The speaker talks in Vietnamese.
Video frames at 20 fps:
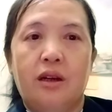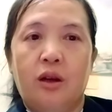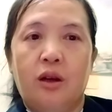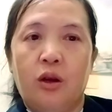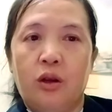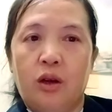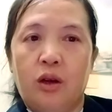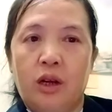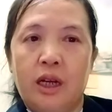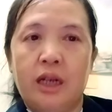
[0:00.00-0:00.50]

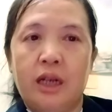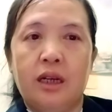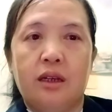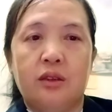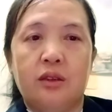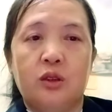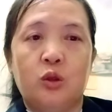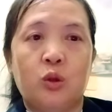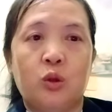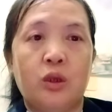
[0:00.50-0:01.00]
còn nó nữa
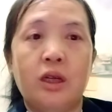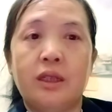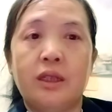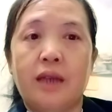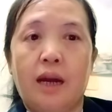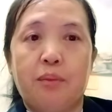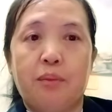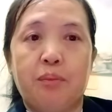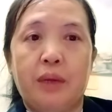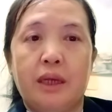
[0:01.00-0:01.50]
chủ yếu
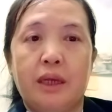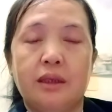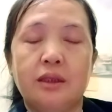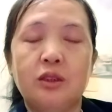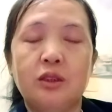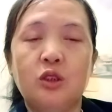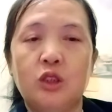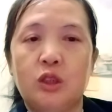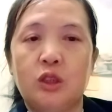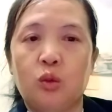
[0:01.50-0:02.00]
thạp bể
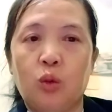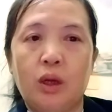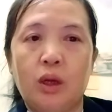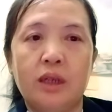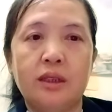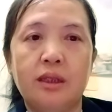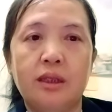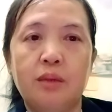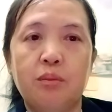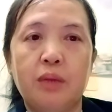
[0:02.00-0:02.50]
giữ chỉ tù
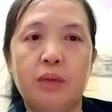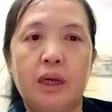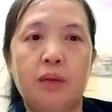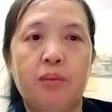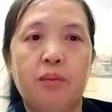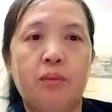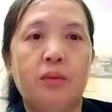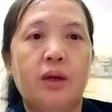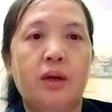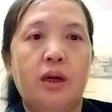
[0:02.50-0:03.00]
lăng từng
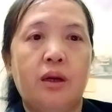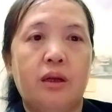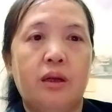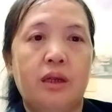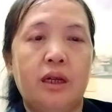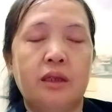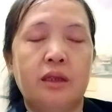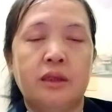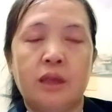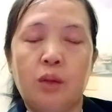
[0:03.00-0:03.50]
bể
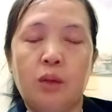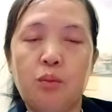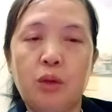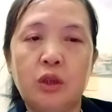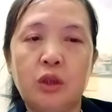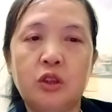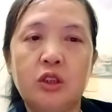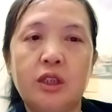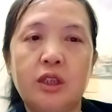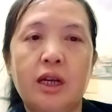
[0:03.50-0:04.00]
này xong
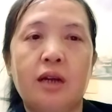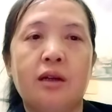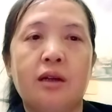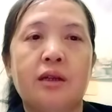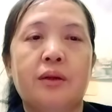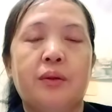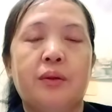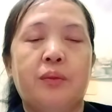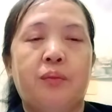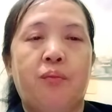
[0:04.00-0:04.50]
mô xe
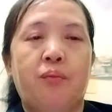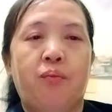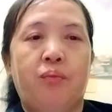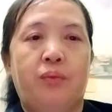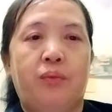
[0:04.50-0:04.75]
ừ